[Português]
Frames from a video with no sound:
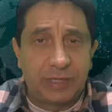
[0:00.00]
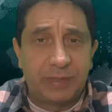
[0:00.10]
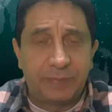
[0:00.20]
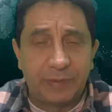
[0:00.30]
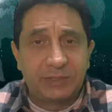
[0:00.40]

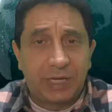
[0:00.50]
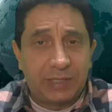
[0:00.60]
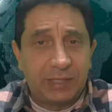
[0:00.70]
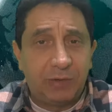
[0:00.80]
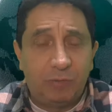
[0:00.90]
Trump, já
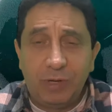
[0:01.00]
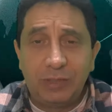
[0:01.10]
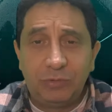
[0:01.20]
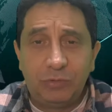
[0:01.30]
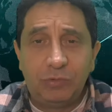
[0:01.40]
que
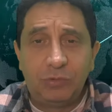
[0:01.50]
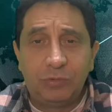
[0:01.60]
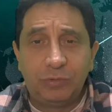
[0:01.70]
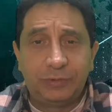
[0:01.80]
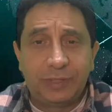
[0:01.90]

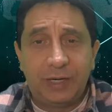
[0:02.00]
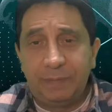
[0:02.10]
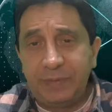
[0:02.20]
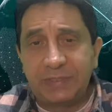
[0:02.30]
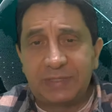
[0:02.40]
quando
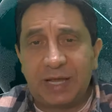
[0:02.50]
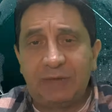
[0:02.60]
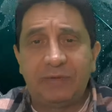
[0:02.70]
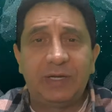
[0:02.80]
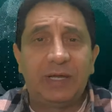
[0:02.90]
Trump
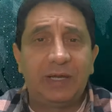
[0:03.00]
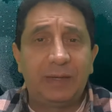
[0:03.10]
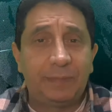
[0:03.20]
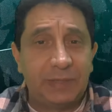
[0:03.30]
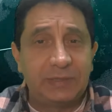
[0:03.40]
estava
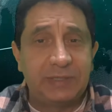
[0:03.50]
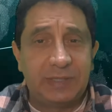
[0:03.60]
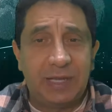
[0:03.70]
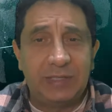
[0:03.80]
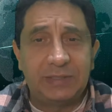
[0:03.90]
na
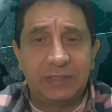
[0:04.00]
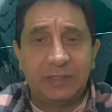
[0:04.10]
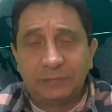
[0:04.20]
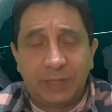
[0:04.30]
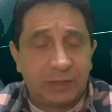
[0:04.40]
presidência
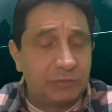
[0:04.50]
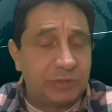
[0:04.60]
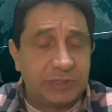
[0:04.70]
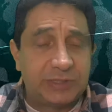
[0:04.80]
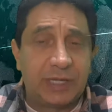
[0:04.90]
né,
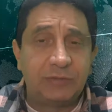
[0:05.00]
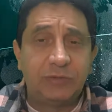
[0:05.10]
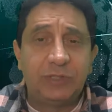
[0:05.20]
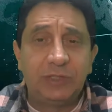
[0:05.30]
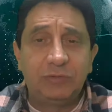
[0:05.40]
dos Estados
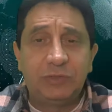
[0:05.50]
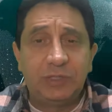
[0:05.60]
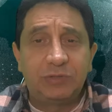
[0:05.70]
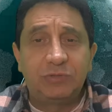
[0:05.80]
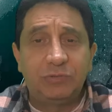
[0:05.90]
Unidos,
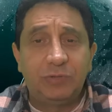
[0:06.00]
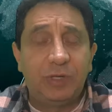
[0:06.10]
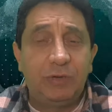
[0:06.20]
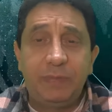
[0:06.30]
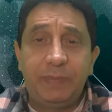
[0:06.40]
isso
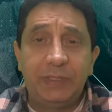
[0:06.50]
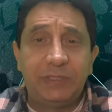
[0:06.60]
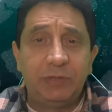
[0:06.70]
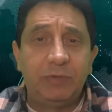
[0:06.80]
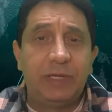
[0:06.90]
não
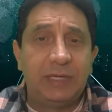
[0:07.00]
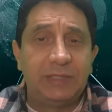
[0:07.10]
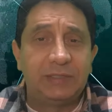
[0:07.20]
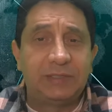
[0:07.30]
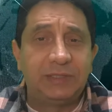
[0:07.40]
impediu
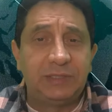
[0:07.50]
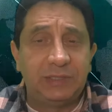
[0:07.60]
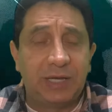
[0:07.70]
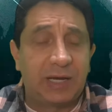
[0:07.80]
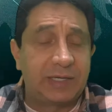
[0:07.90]
eles
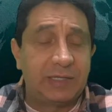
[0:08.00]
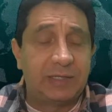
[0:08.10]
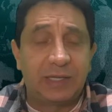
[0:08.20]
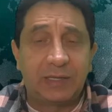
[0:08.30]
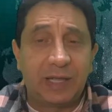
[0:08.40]
de
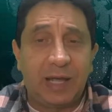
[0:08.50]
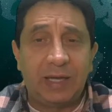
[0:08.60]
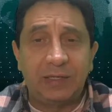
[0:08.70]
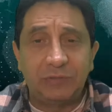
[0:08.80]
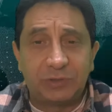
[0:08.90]

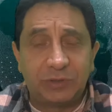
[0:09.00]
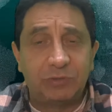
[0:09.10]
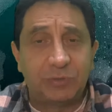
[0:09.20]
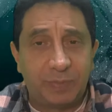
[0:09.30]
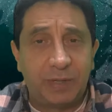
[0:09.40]
arquitetarem os
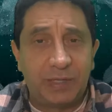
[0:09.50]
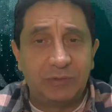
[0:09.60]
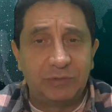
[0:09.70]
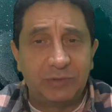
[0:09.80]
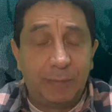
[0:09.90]
seus
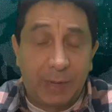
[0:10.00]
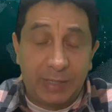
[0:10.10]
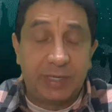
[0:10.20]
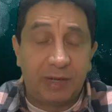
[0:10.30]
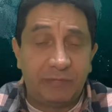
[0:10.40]
planos
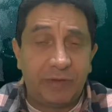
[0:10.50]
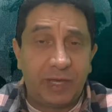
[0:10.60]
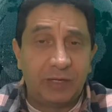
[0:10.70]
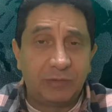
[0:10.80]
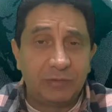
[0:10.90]

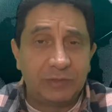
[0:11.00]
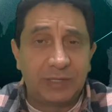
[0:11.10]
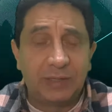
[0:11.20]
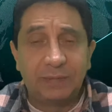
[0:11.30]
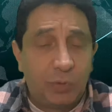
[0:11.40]
maquiavélicos, né?